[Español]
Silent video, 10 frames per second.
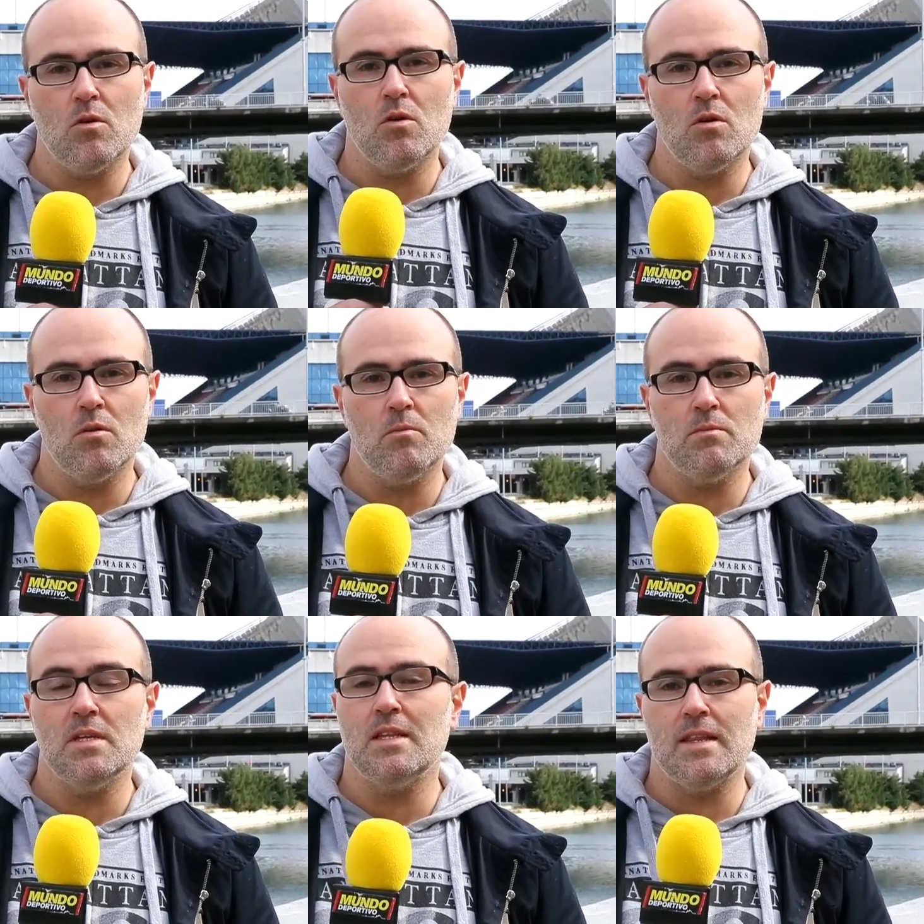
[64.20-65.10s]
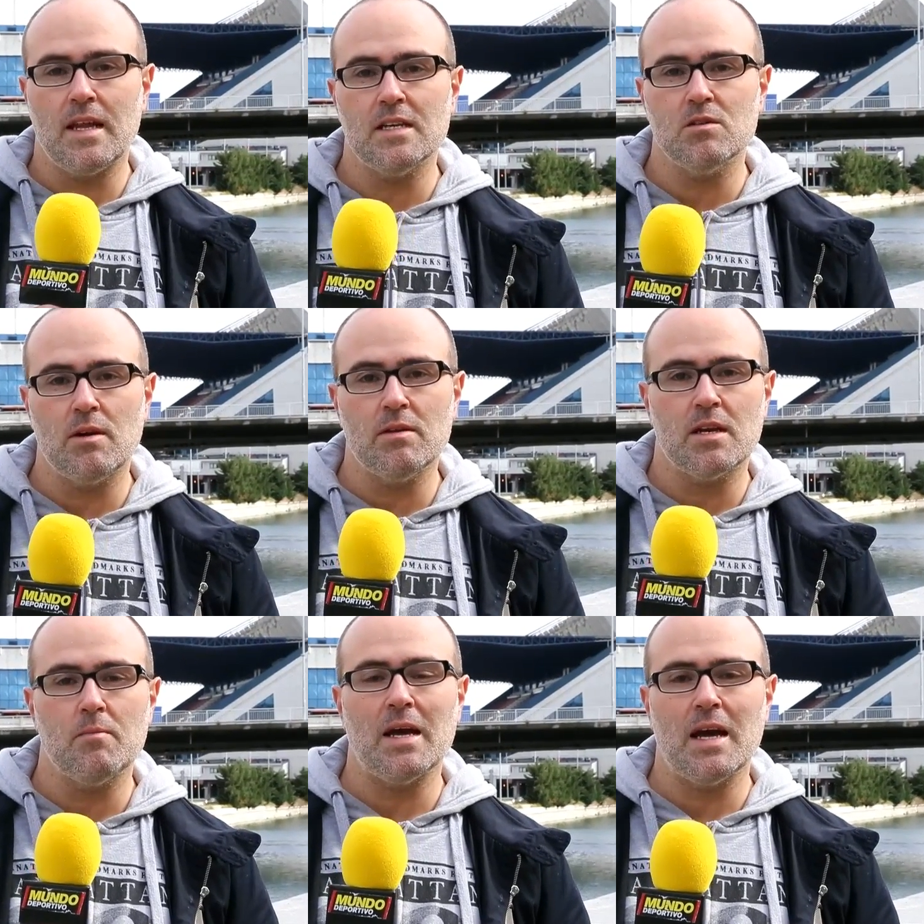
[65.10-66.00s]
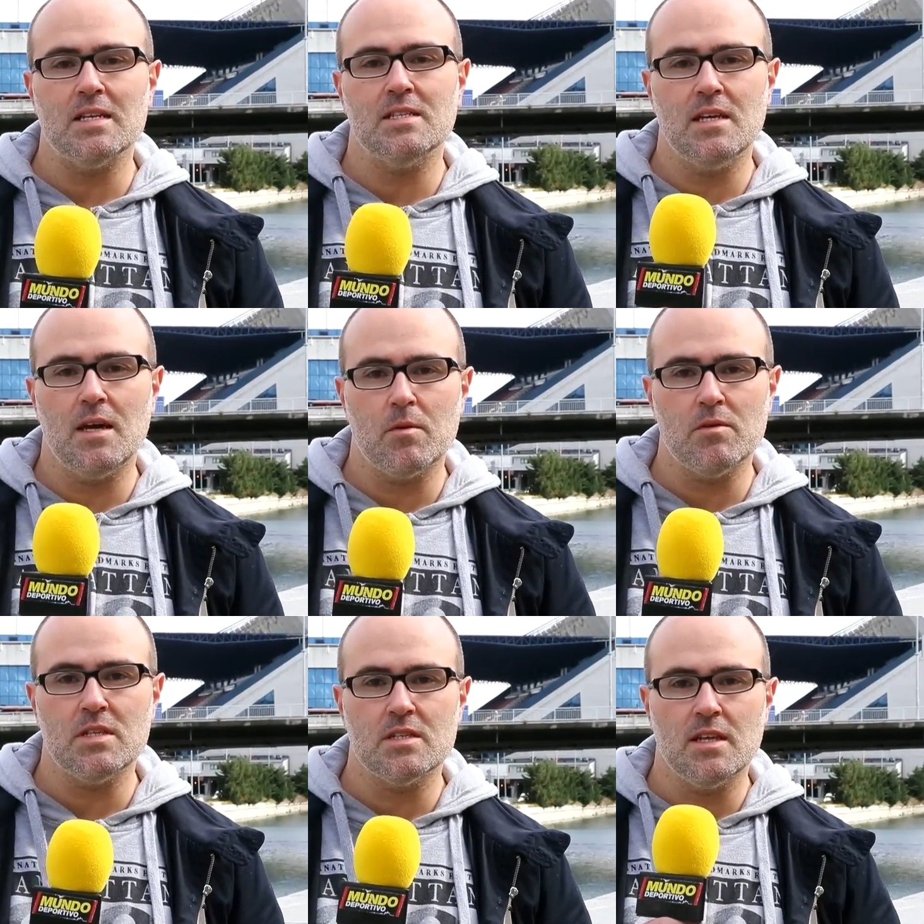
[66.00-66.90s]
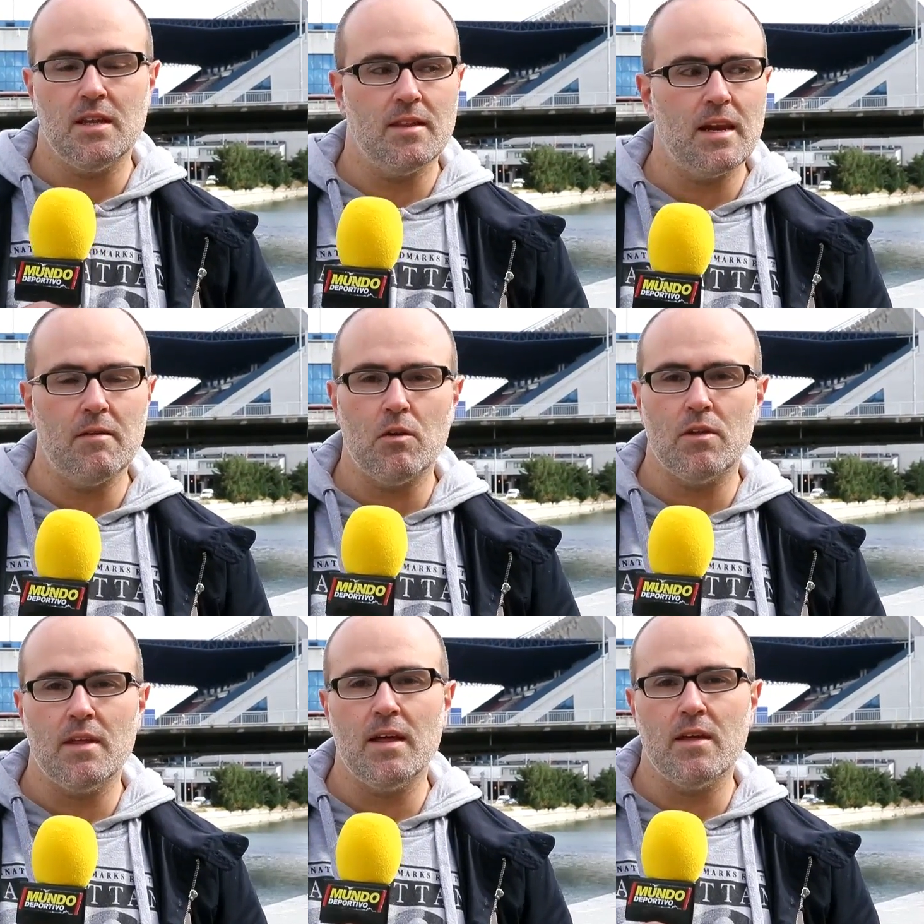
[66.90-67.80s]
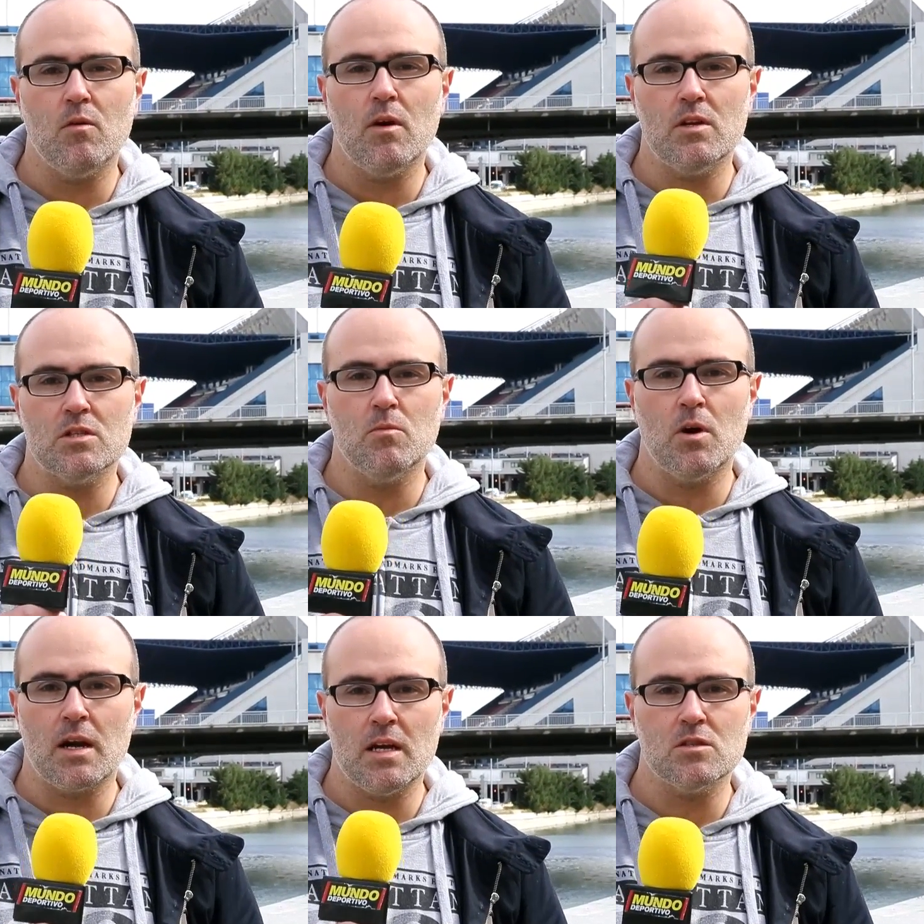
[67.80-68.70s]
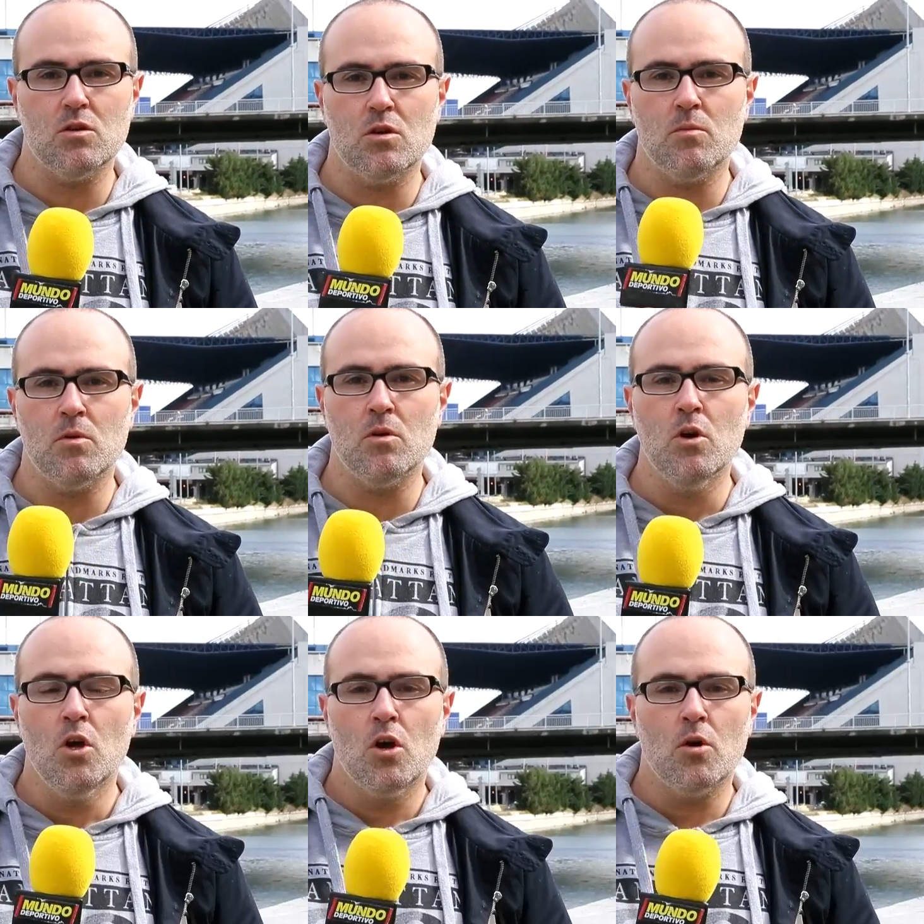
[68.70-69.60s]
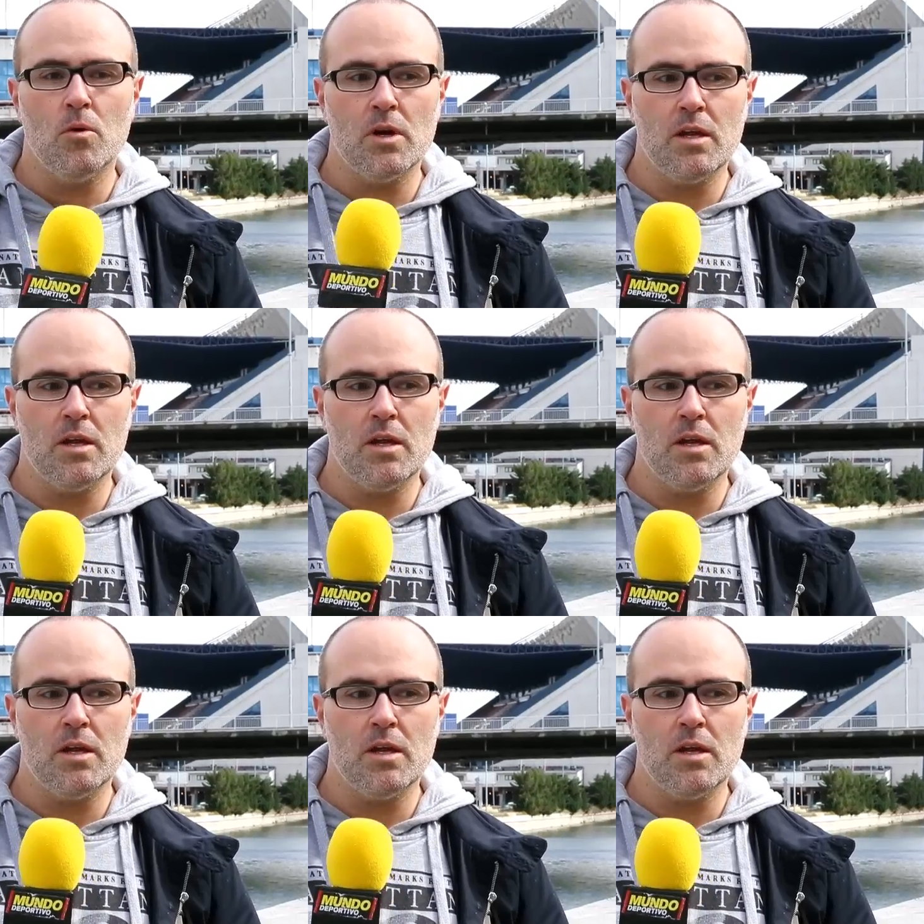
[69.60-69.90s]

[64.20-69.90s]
luego intentará seguramente replegarse y aprovecharse de, la velocidad de jugadores como Carrasco, como, como